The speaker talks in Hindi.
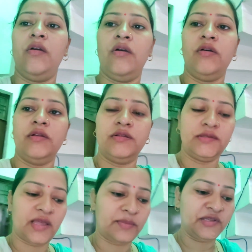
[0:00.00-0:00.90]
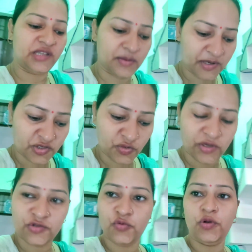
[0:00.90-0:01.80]
और सात बजे का बच्चों
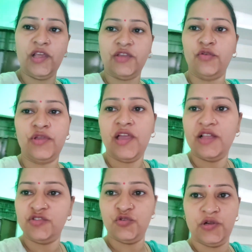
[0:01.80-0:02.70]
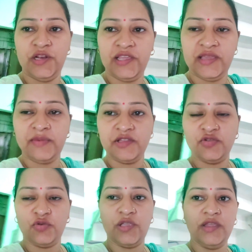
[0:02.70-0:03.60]
का स्कूल है क्योंकि आज छुट्टी नहीं है
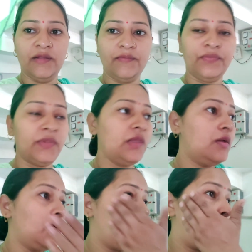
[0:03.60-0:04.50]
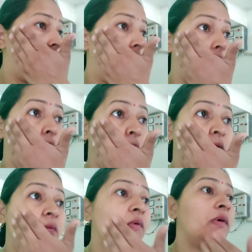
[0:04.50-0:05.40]
बच्चों की और
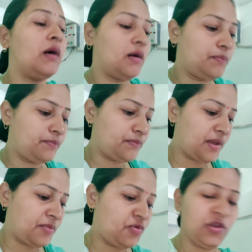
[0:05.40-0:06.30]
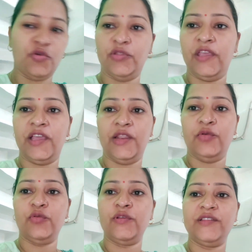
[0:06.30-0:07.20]
अब मैं भी उन्हीं को देख रही
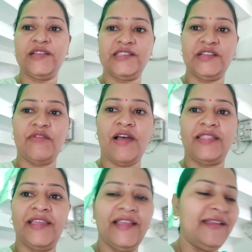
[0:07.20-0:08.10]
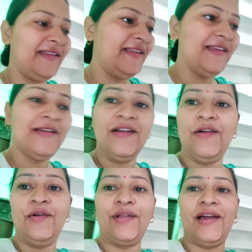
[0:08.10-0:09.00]
हूँ जैसे वो आते हैं
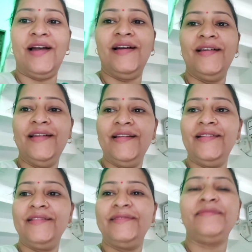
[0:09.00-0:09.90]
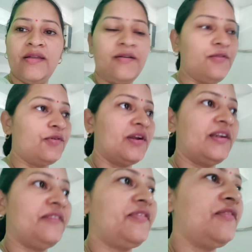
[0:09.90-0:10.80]
उनका उनका
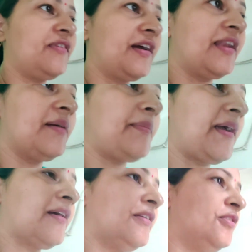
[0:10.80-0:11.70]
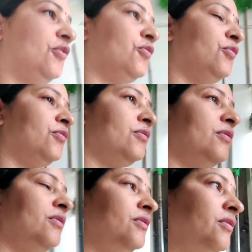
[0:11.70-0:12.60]
टिफ़िन वगैरह पैक करती हूँ
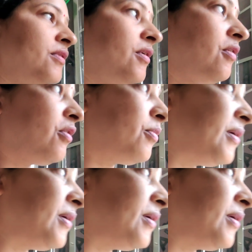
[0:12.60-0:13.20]
और